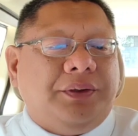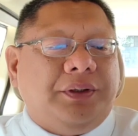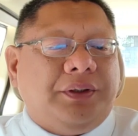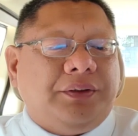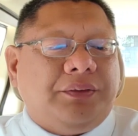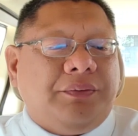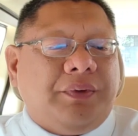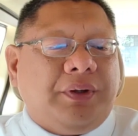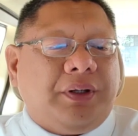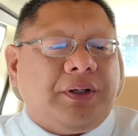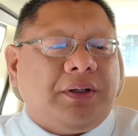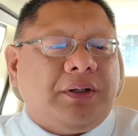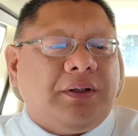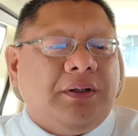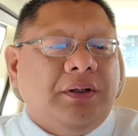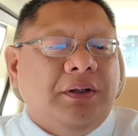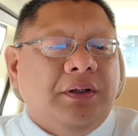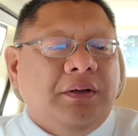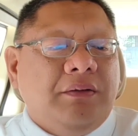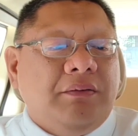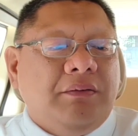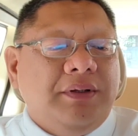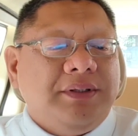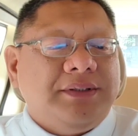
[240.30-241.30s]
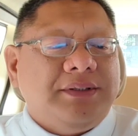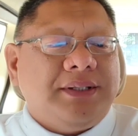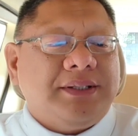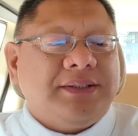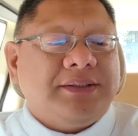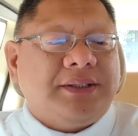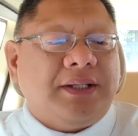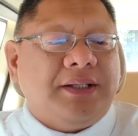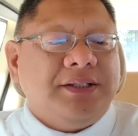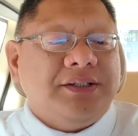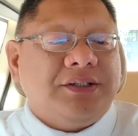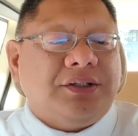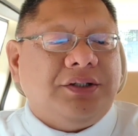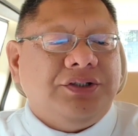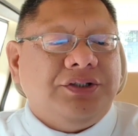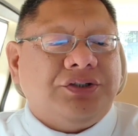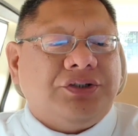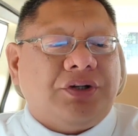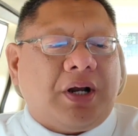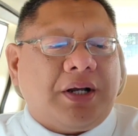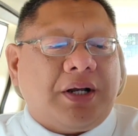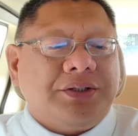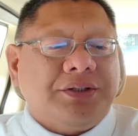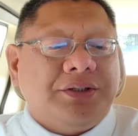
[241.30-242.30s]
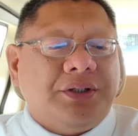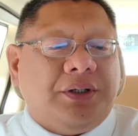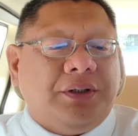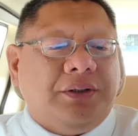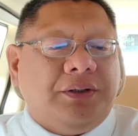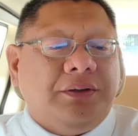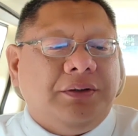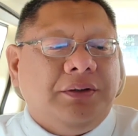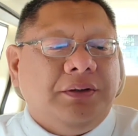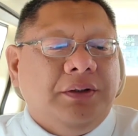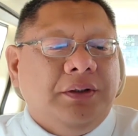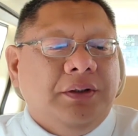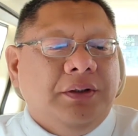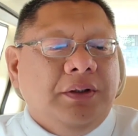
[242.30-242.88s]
to earthquake resistance construction.